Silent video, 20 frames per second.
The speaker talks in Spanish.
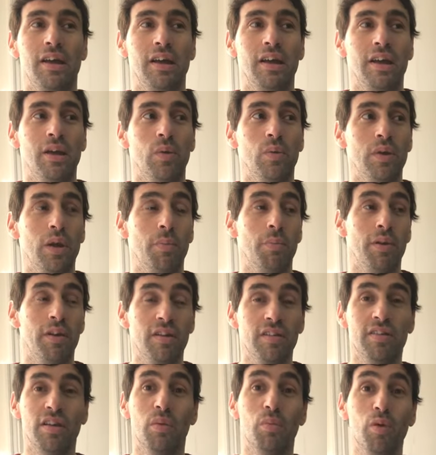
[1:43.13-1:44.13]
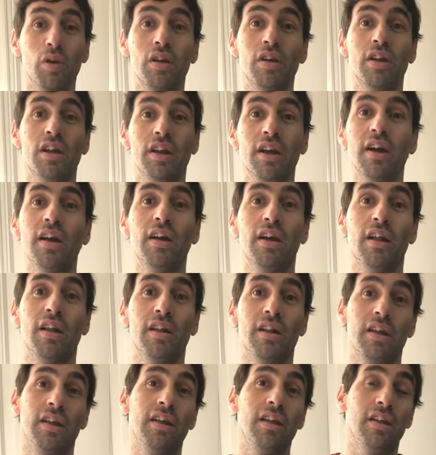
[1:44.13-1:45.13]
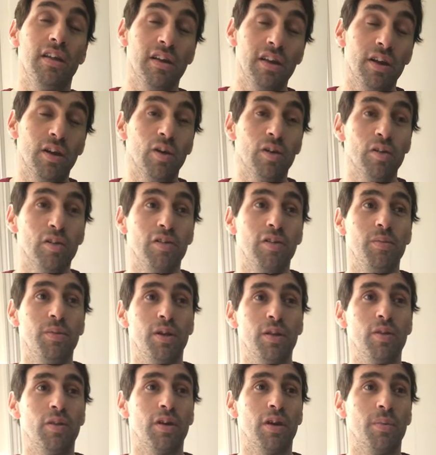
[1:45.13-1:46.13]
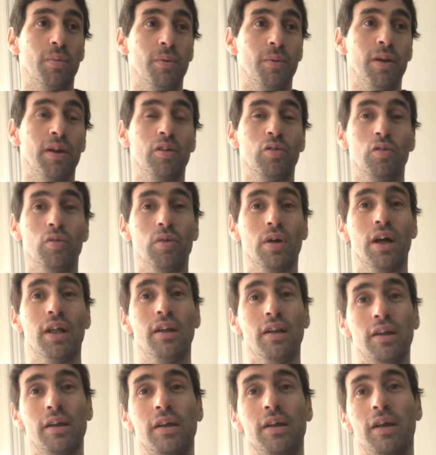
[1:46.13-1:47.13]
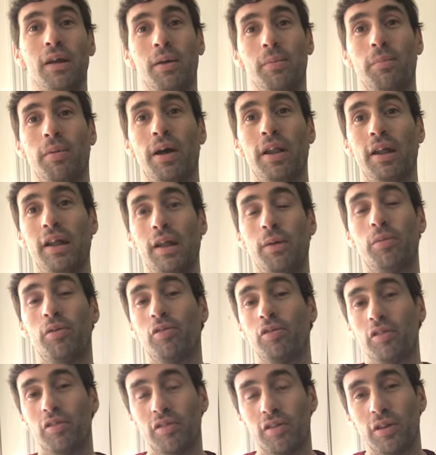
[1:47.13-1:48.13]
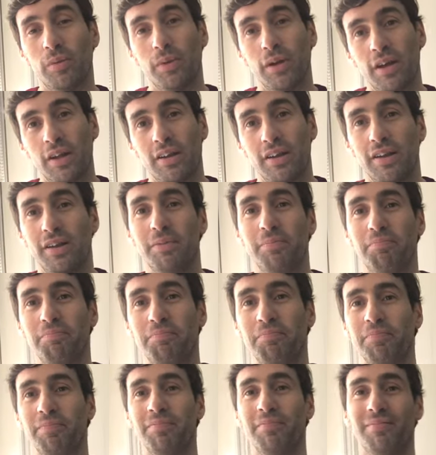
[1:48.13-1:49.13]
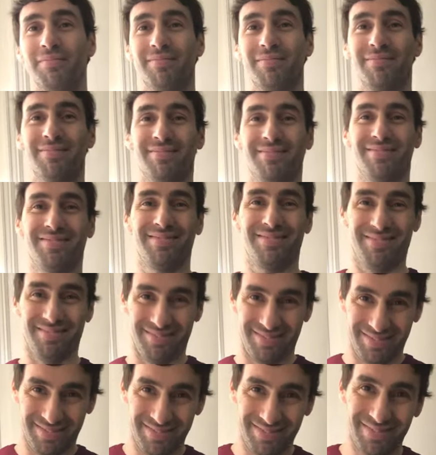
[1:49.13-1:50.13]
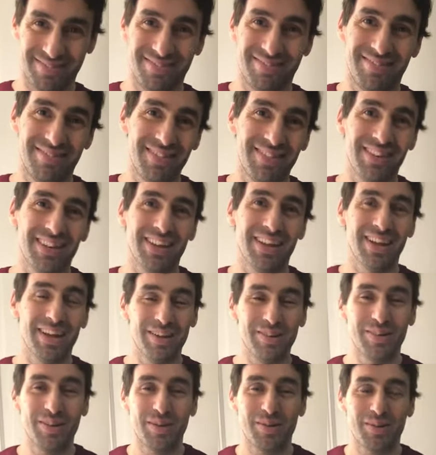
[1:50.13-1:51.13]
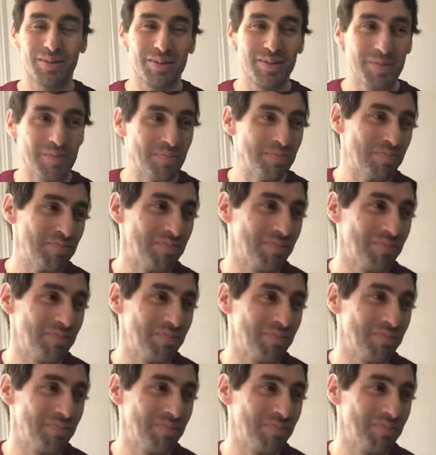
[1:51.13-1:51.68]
eh, una experiencia muy rica y, y conocimientos que me van a ayudar para la proyección de mi carrera. Excelente, muchísimas gracias. Gracias, Rocío.